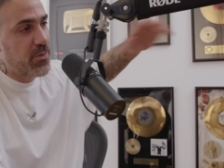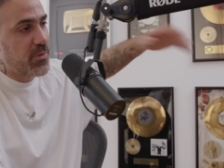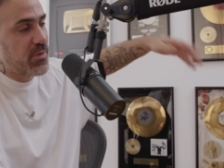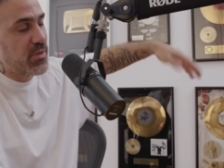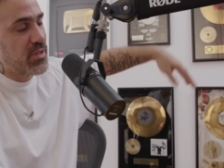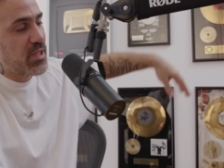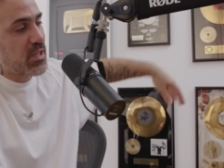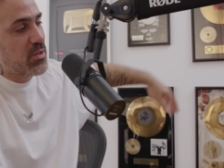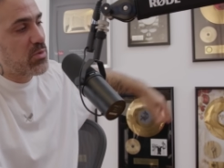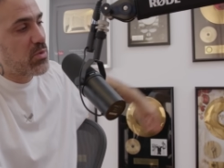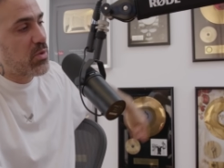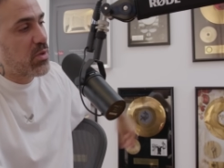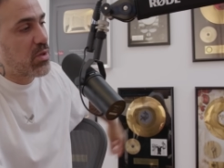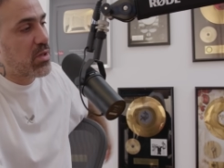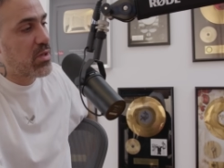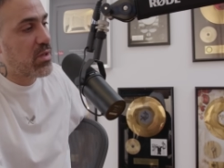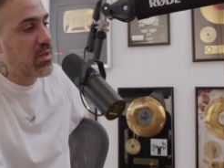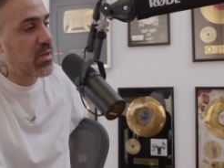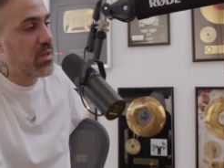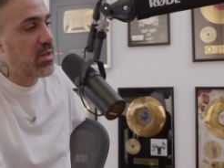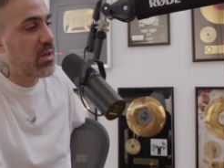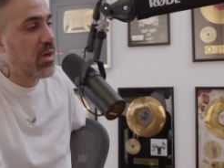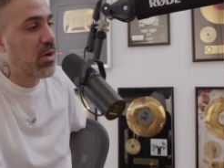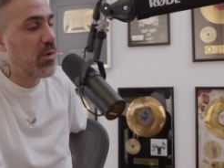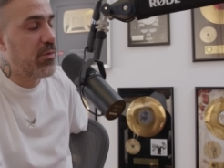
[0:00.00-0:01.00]
TikTok,
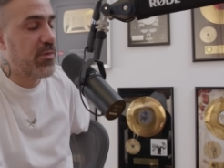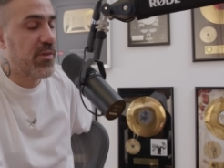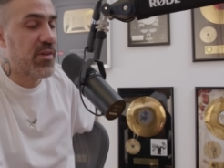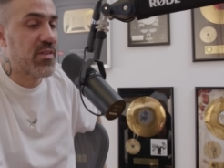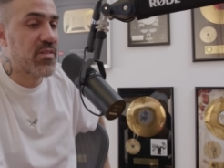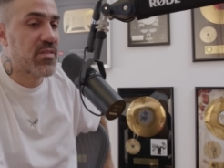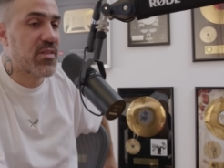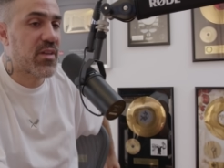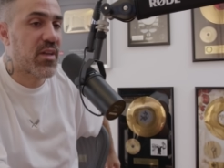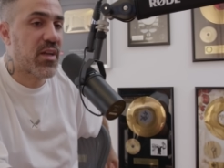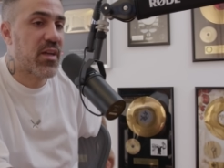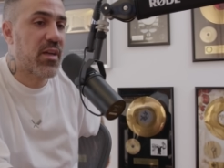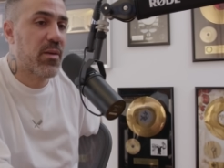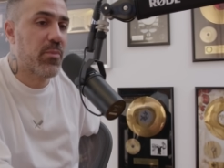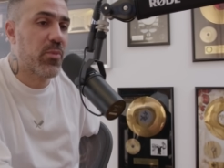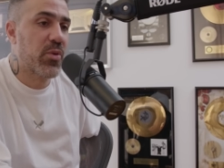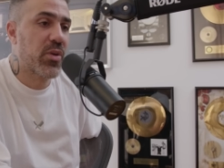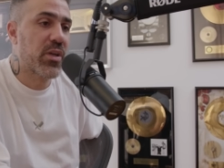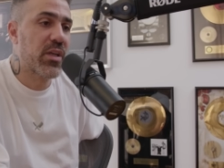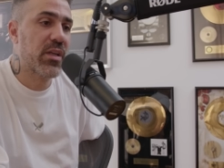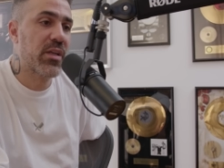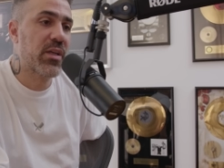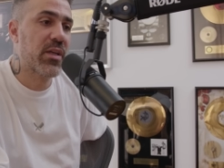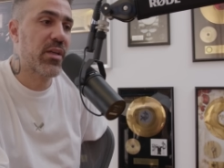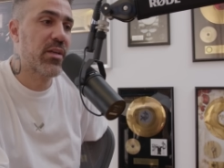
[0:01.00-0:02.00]
auf Instagram und
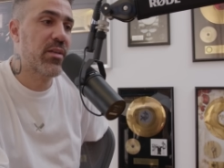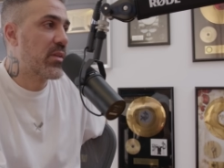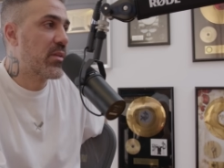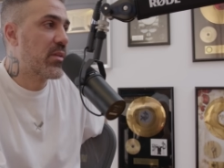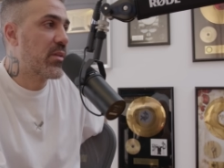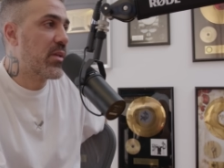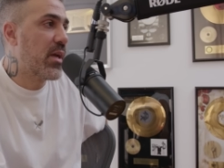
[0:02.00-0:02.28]
generell.